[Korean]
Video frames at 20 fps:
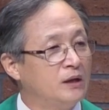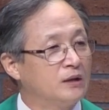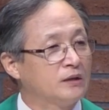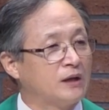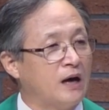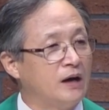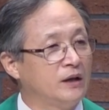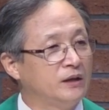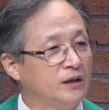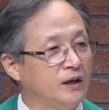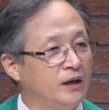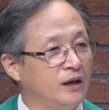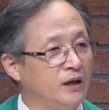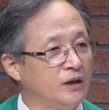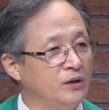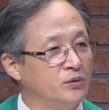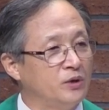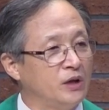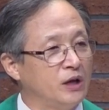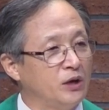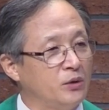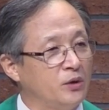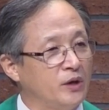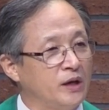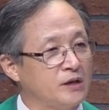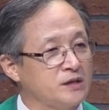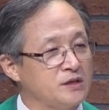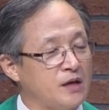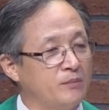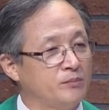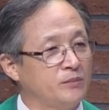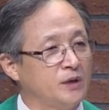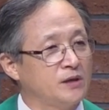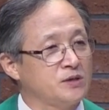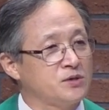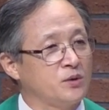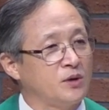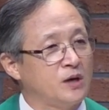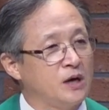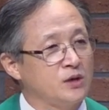당대 유대교의 3대
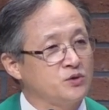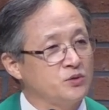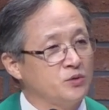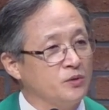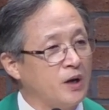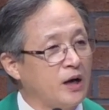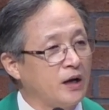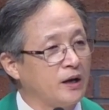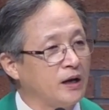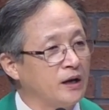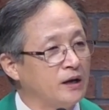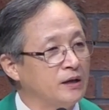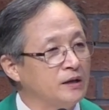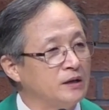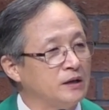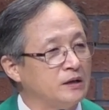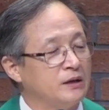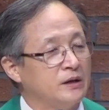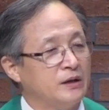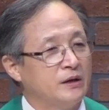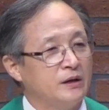속학 중 하나인